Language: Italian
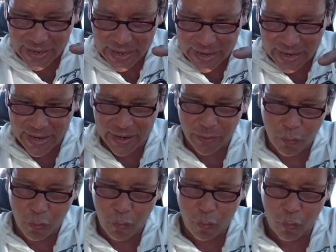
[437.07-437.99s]
è
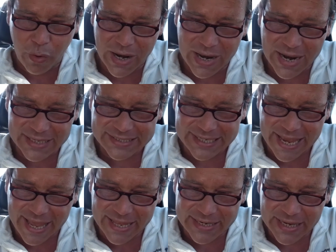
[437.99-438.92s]
quella
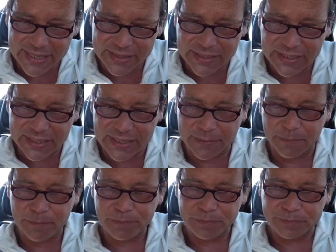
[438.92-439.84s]
serie di,